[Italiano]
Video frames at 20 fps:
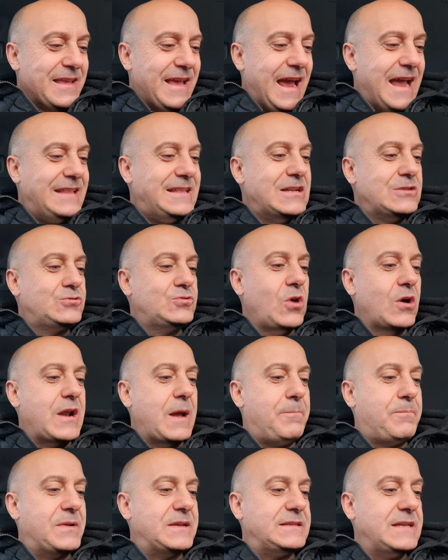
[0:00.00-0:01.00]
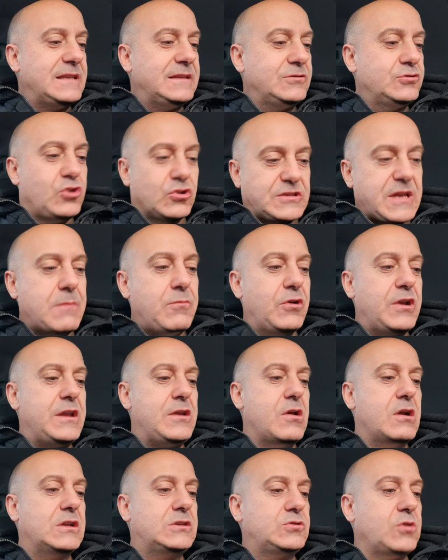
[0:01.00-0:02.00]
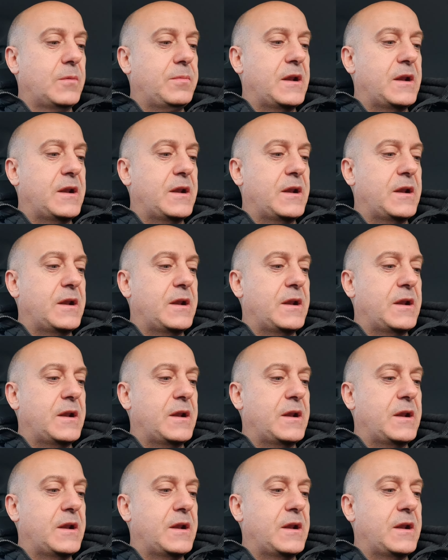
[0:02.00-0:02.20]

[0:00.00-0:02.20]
ed il suo rappresentante Giuseppe Mourinho e il suo